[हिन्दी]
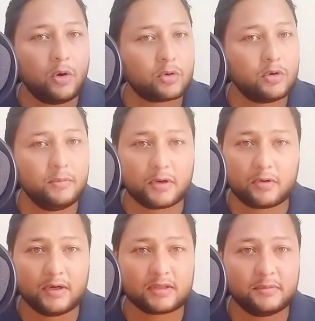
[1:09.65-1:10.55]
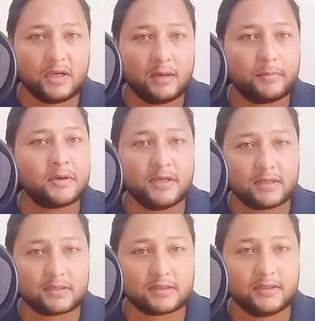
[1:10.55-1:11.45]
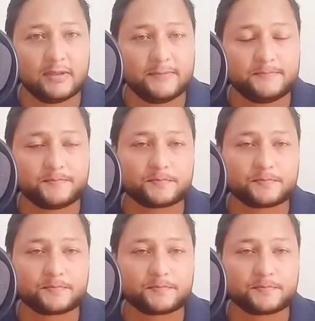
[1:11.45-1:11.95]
और कोई बकवास हम यहाँ पर नहीं करते हैं